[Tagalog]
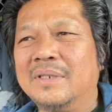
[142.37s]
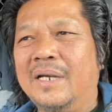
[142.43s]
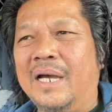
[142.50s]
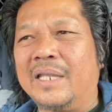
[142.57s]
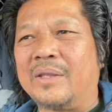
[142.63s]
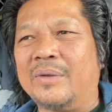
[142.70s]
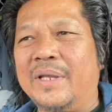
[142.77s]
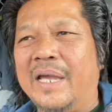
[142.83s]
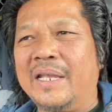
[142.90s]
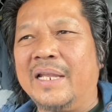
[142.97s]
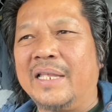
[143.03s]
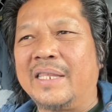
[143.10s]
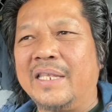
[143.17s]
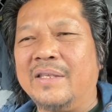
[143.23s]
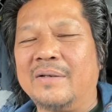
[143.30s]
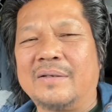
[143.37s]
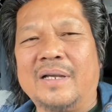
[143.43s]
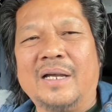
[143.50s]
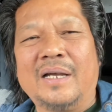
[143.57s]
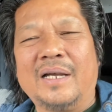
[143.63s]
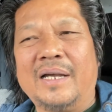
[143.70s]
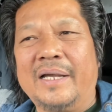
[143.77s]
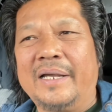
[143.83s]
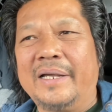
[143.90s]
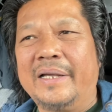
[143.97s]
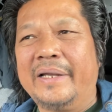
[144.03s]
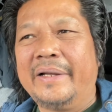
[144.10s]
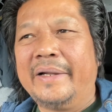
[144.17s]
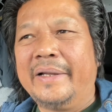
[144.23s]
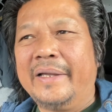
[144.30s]
Patunayan natin yung uh,
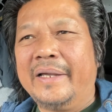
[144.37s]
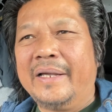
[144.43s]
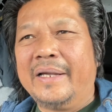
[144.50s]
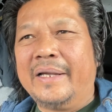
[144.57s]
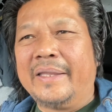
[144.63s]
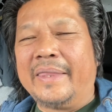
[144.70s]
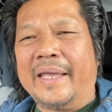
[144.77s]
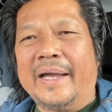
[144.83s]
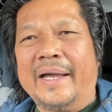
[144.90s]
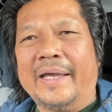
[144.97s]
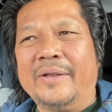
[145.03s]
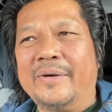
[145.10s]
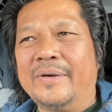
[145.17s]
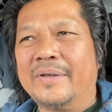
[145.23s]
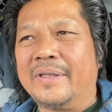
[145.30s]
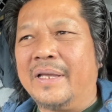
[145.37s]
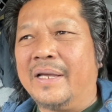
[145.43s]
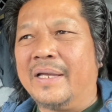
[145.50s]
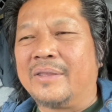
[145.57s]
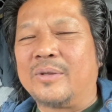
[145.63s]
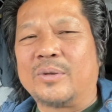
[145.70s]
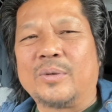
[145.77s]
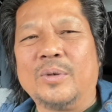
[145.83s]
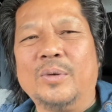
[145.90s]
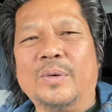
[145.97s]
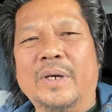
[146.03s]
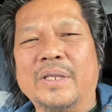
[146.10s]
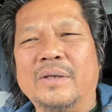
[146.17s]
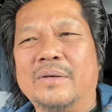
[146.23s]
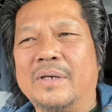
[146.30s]
na ano,
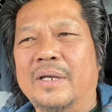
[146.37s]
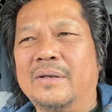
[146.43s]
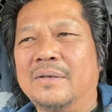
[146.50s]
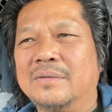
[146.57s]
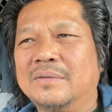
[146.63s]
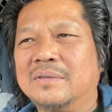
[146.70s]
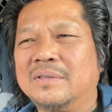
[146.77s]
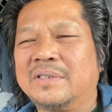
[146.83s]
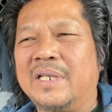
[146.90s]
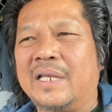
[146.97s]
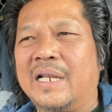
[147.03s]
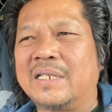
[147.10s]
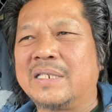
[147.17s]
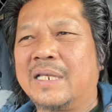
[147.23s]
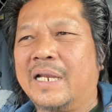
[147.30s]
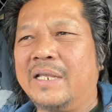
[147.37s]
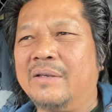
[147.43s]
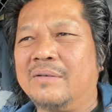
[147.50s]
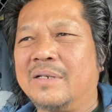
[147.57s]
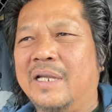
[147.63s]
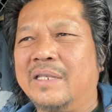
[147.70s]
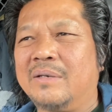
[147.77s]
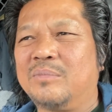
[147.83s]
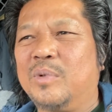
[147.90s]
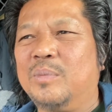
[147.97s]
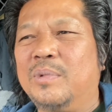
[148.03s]
natutuluan yung ano, sira-sira yung kanyang